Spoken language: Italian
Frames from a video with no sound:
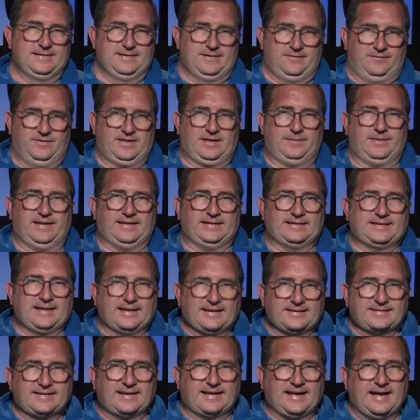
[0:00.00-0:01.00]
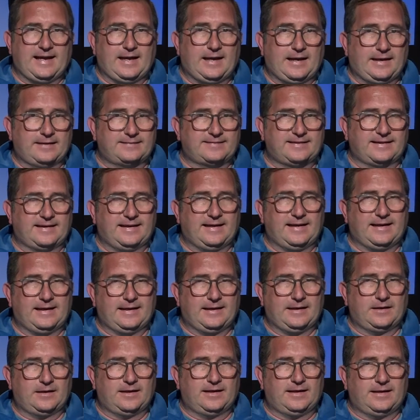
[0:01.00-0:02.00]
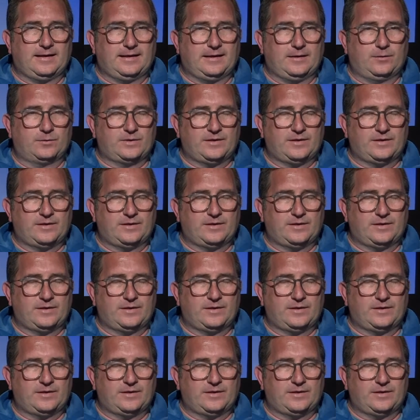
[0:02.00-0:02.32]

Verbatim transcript: veramente sarà, sarà,